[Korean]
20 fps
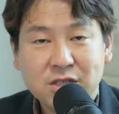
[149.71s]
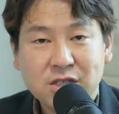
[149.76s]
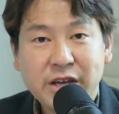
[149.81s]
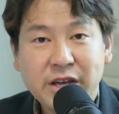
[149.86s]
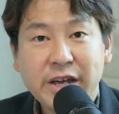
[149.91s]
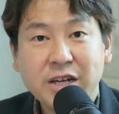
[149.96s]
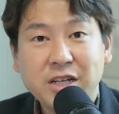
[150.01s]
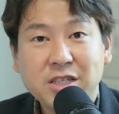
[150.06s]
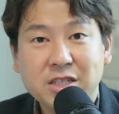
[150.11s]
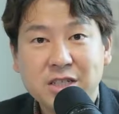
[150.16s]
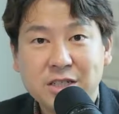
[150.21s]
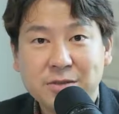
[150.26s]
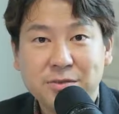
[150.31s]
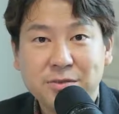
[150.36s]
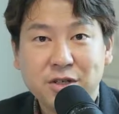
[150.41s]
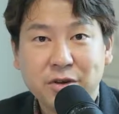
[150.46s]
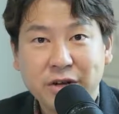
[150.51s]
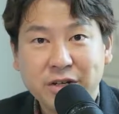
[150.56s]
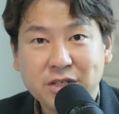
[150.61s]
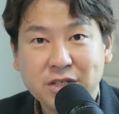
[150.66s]
책
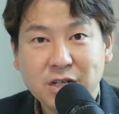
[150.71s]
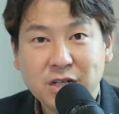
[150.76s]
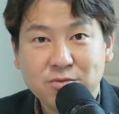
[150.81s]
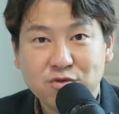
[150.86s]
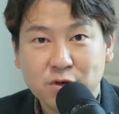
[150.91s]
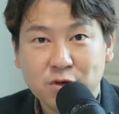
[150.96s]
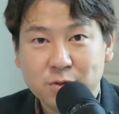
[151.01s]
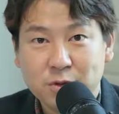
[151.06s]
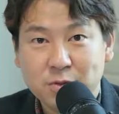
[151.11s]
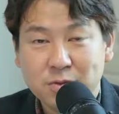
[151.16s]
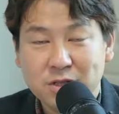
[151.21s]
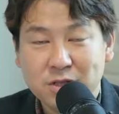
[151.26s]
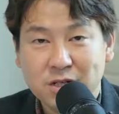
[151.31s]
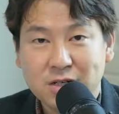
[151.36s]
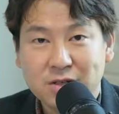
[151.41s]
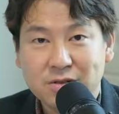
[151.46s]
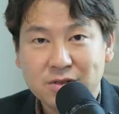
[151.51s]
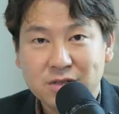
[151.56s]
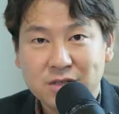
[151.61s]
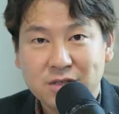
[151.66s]
짐이 굉장히
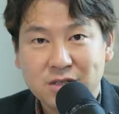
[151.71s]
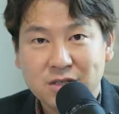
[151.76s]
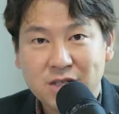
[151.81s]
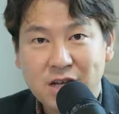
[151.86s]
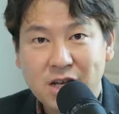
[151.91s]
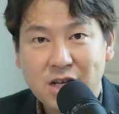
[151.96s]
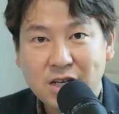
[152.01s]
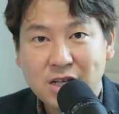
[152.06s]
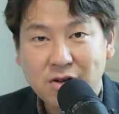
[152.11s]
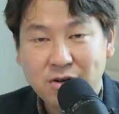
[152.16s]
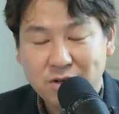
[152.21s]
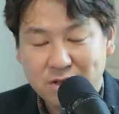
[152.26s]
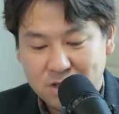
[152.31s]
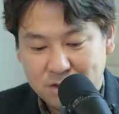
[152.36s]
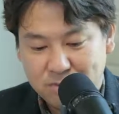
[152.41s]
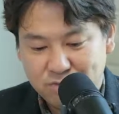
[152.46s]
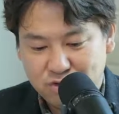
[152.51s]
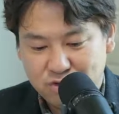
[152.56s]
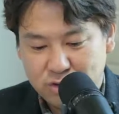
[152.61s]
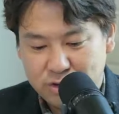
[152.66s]
무겁습니다. 책이
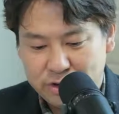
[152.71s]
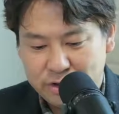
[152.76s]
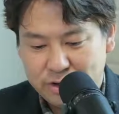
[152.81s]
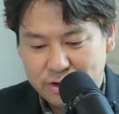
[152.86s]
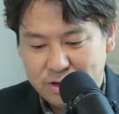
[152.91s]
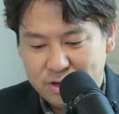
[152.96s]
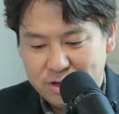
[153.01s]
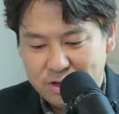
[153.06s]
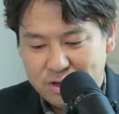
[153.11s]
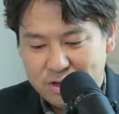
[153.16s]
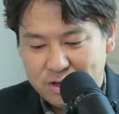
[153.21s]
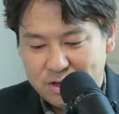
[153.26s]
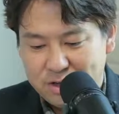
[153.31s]
굉장히 무거워요.